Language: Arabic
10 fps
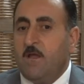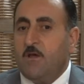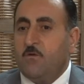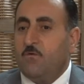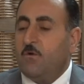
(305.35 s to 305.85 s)

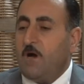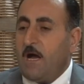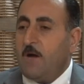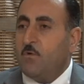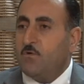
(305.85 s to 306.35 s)
انه
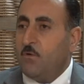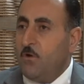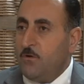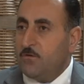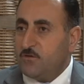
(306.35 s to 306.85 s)
عامو
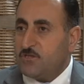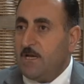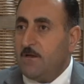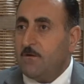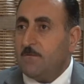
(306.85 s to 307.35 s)
هلعدو
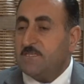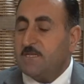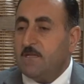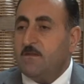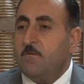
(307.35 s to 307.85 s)
شليو بس
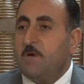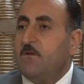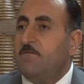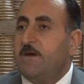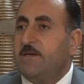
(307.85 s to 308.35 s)
اديو ما
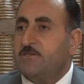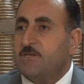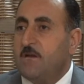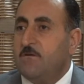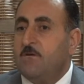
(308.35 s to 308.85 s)
لوفاي
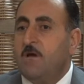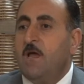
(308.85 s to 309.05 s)
شليو